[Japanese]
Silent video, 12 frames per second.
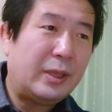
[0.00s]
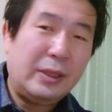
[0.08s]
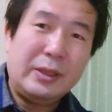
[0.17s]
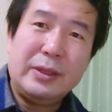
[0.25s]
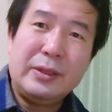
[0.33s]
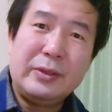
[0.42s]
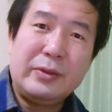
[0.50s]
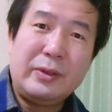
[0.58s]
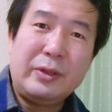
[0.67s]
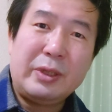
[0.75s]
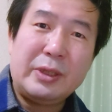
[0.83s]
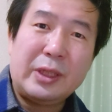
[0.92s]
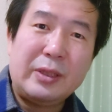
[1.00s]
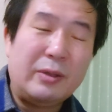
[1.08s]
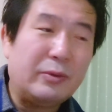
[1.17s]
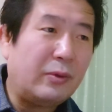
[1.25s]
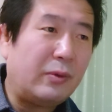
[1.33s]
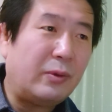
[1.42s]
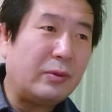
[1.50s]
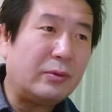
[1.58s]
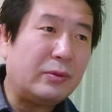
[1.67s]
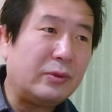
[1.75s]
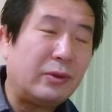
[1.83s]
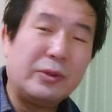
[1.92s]
はい。それではチャンネル登
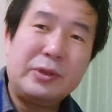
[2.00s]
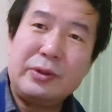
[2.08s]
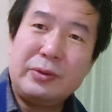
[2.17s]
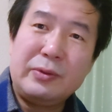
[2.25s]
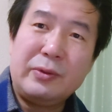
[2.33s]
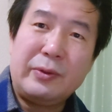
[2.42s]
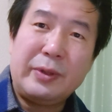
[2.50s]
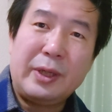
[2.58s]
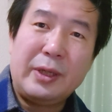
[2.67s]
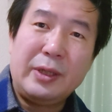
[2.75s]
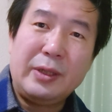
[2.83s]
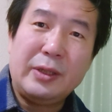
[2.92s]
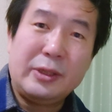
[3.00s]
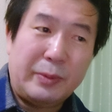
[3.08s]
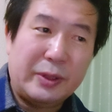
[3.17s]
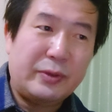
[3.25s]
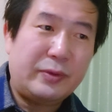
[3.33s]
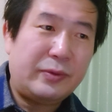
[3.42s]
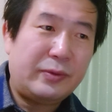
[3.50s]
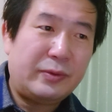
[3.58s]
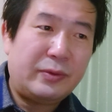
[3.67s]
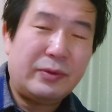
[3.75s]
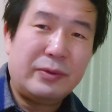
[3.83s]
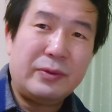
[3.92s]
録よろしくお願いいたしま
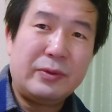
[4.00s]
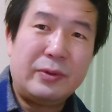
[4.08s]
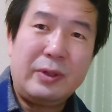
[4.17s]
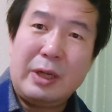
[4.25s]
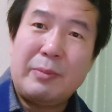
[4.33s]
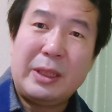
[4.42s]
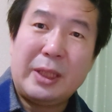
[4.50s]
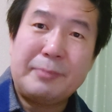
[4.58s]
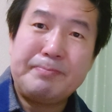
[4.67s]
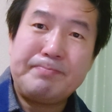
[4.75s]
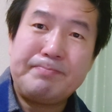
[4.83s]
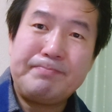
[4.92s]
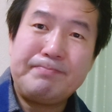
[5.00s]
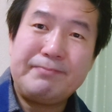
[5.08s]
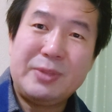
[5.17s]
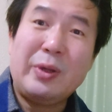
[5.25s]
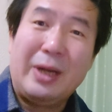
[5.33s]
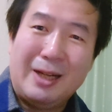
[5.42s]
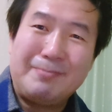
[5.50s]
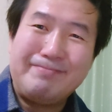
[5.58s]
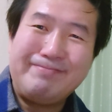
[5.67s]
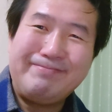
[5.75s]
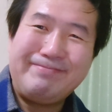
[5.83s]
す。それではまた。さよなら。